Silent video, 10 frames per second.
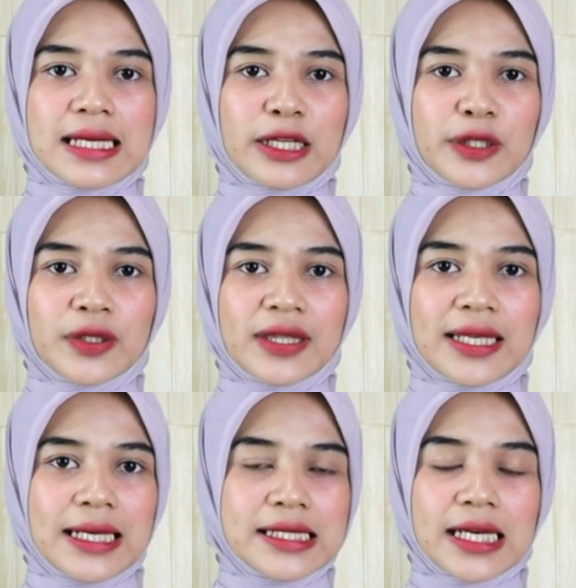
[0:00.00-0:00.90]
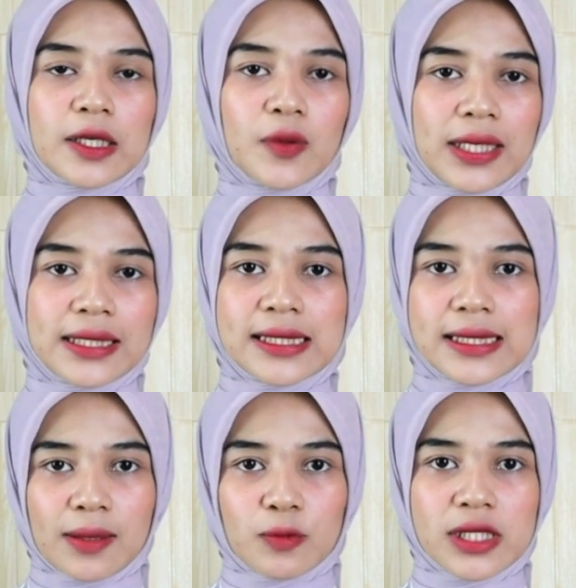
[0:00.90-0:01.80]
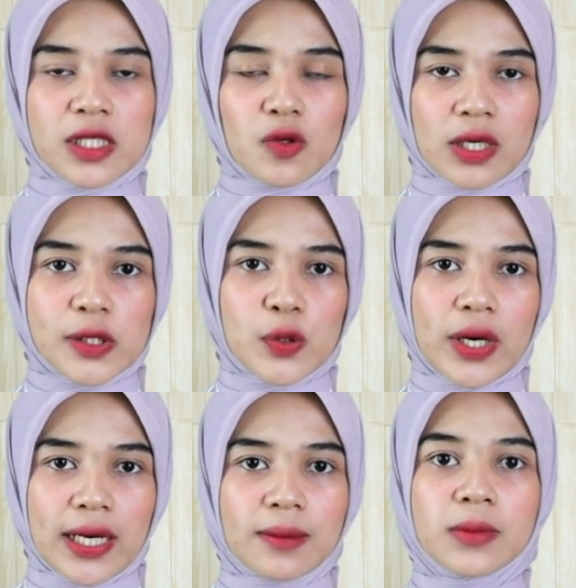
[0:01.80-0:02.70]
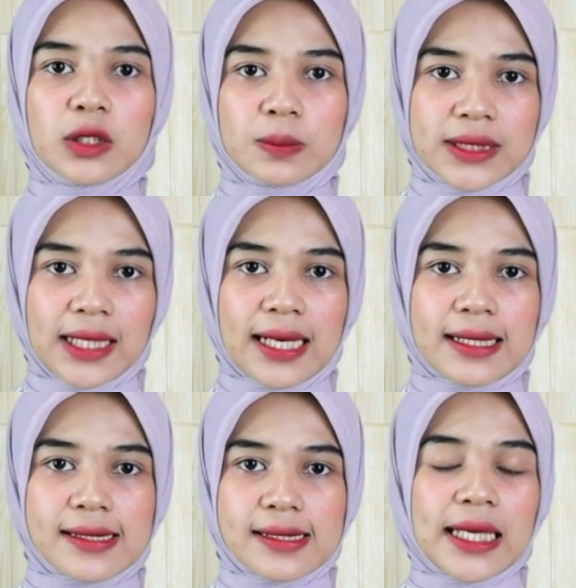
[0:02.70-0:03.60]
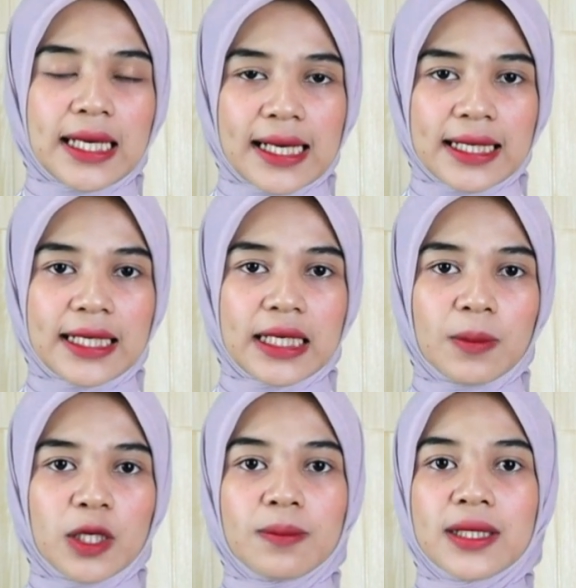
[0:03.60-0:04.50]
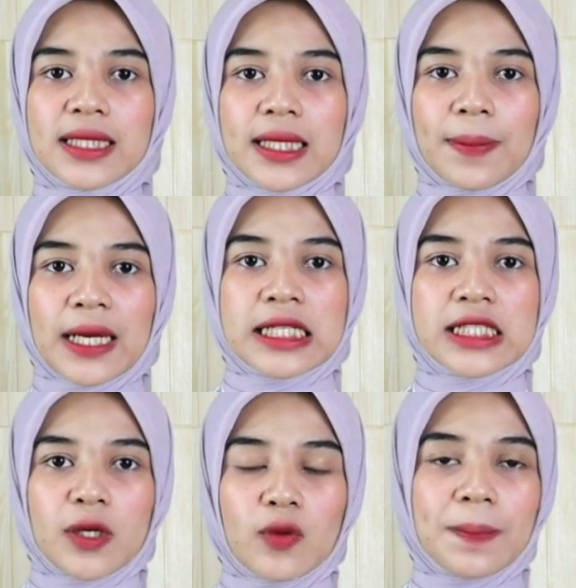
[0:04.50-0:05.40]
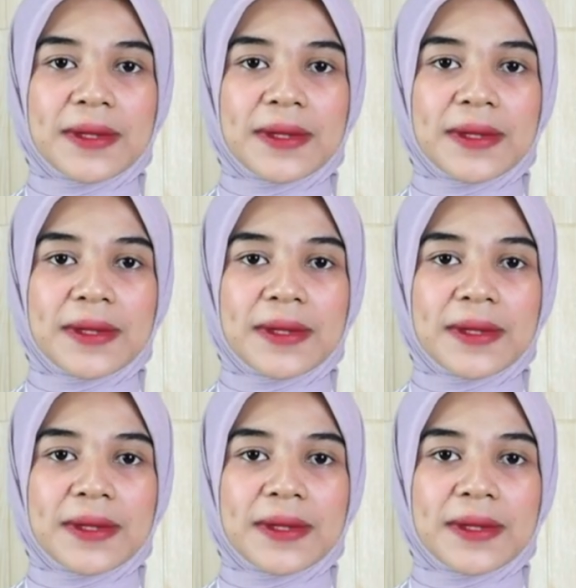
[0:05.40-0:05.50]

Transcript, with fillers: selanjutnya, jadwal distribusi surat suara belum jelas. Hingga kini belum ditetapkan jadwal